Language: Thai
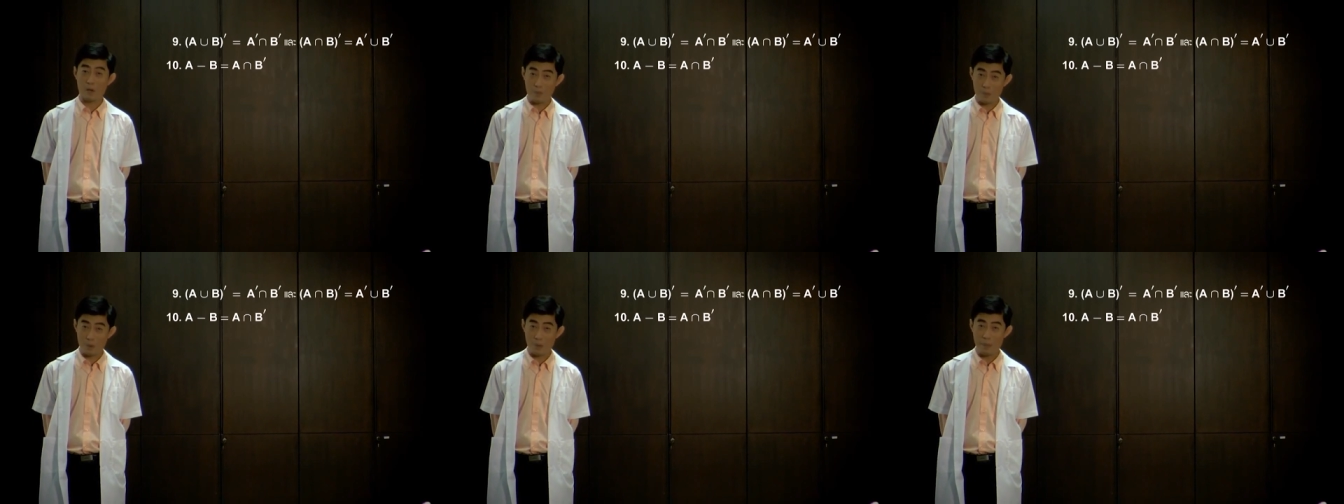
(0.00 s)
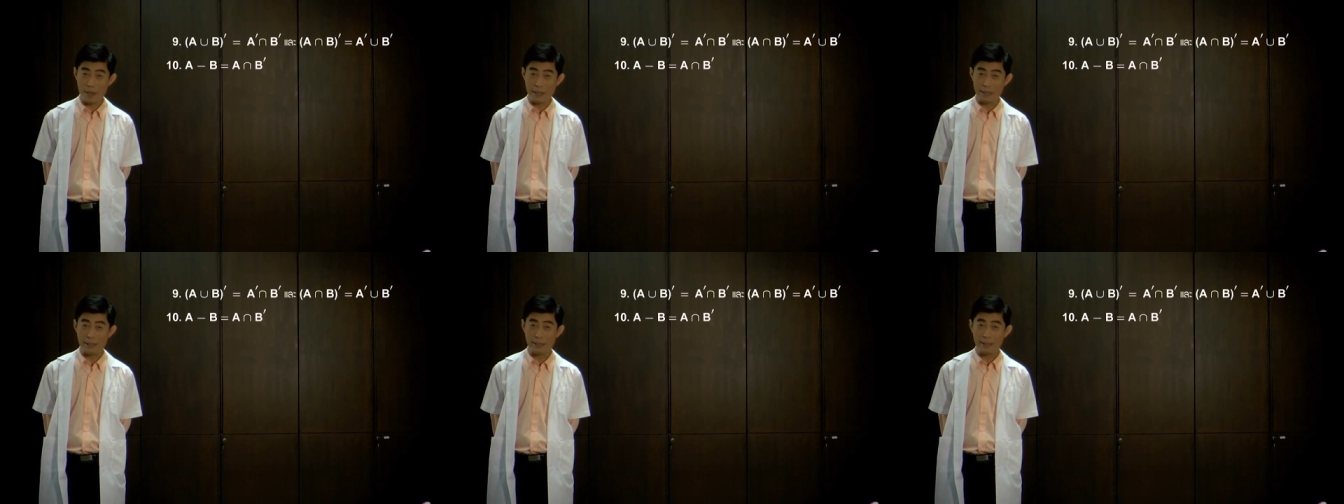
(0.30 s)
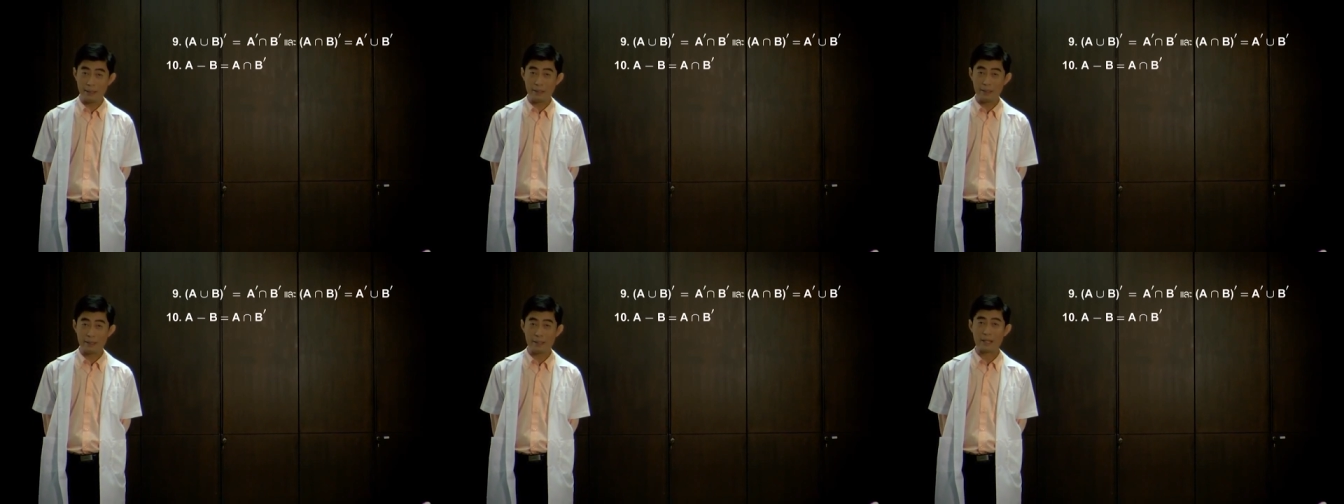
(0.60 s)
B complement
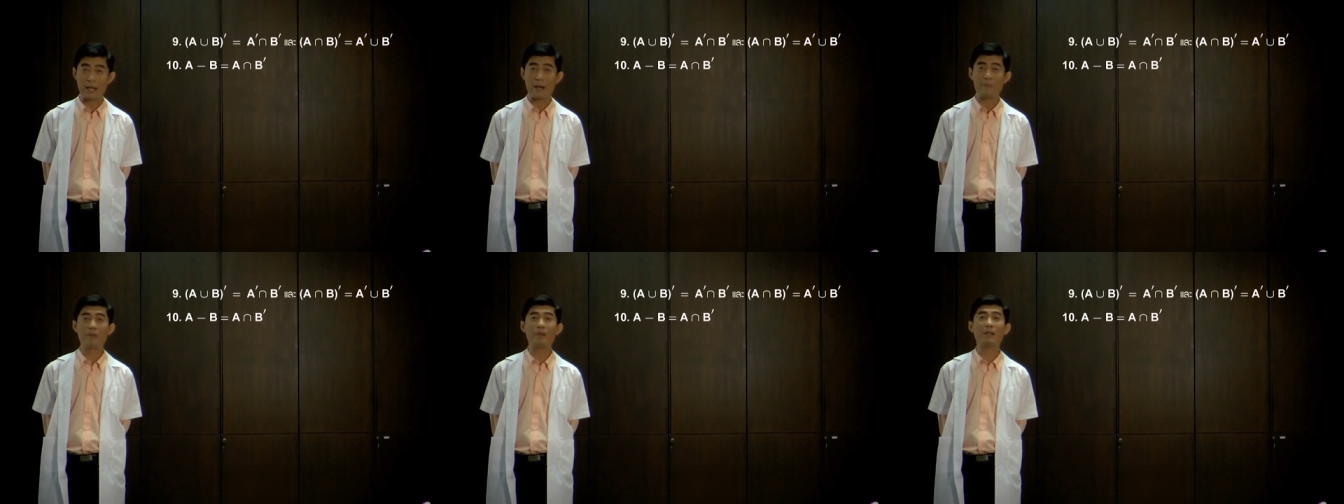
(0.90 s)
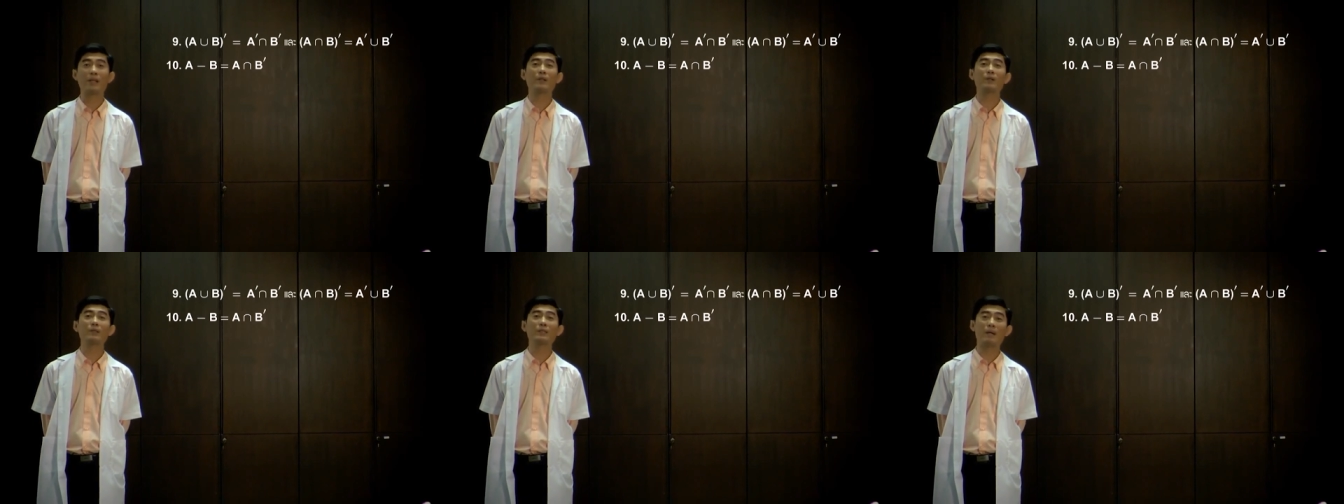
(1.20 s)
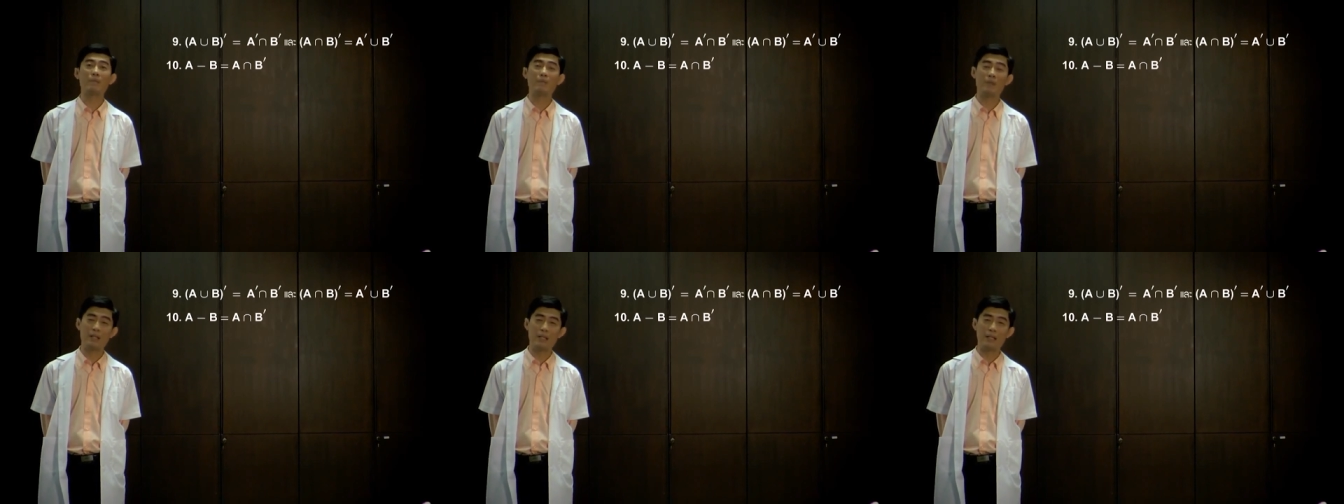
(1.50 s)
นะครับนักเรียนต้อ
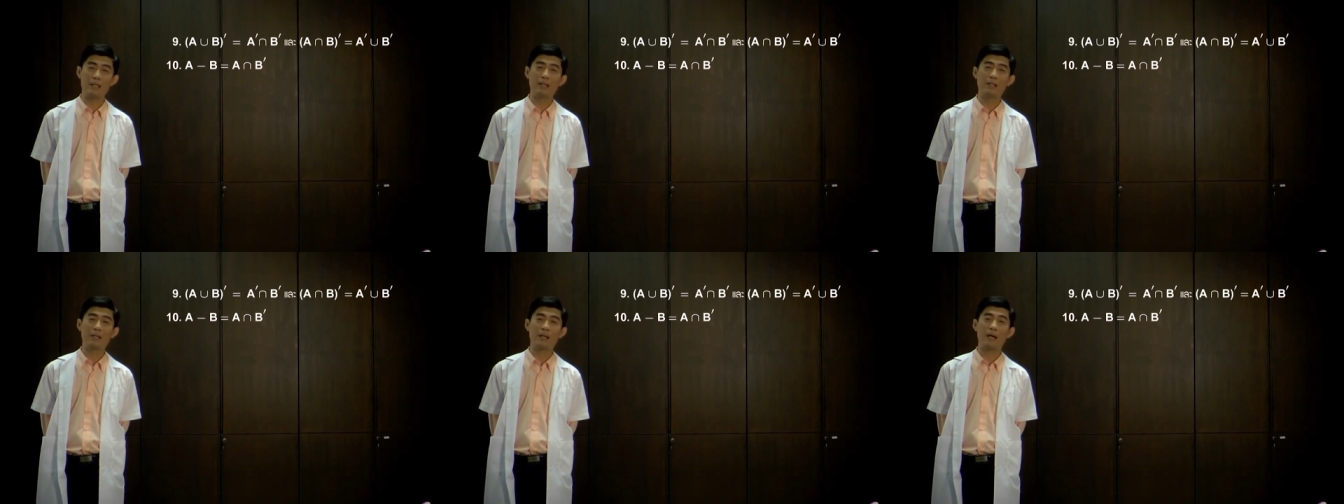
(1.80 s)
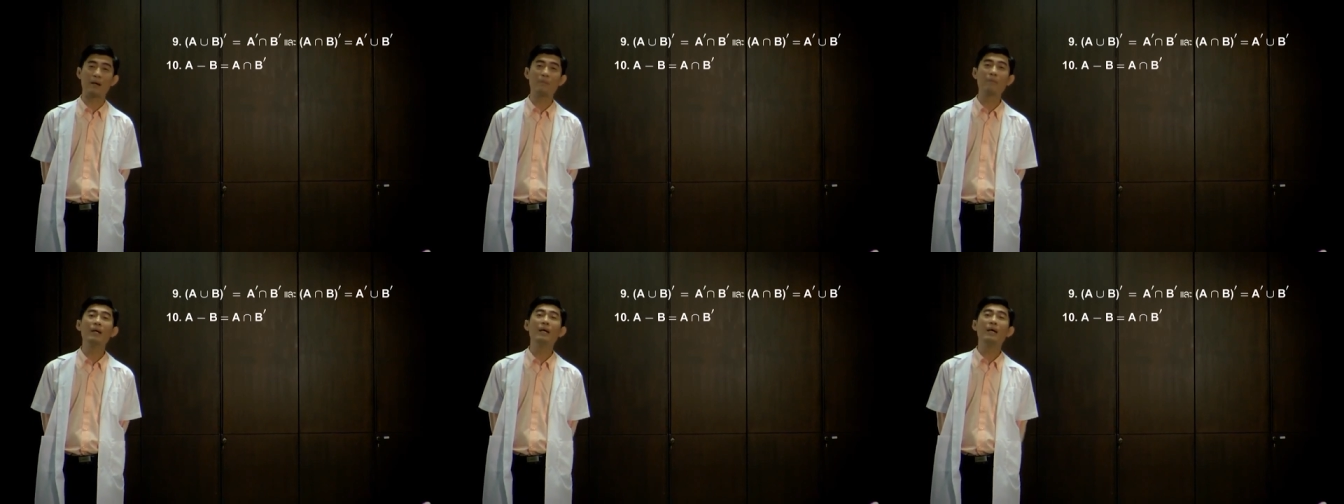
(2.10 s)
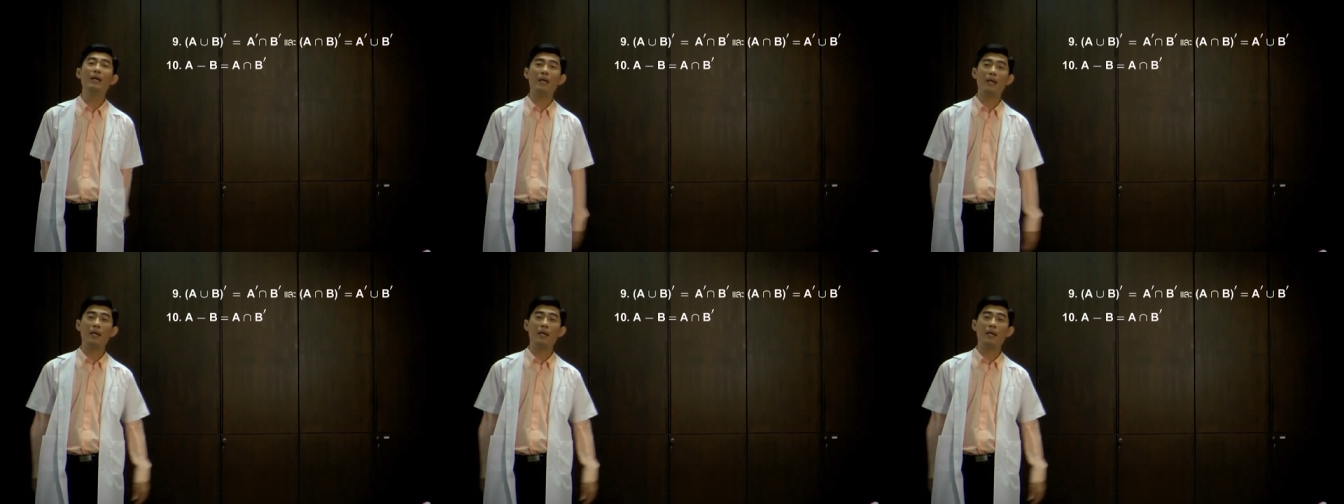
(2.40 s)
งจำดี ๆ นะครับ